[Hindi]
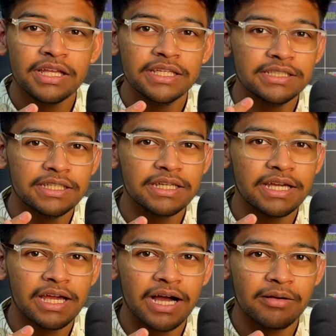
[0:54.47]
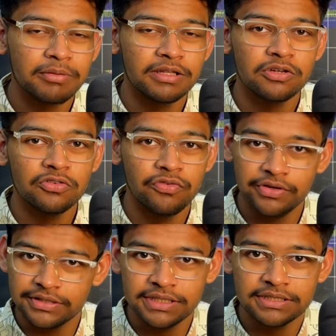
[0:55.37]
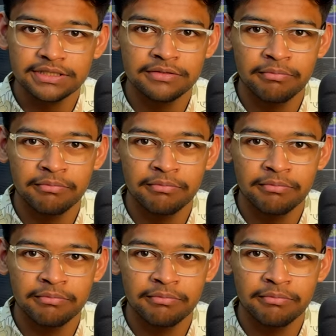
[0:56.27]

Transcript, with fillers: ये है आपका देखो फिजिक्स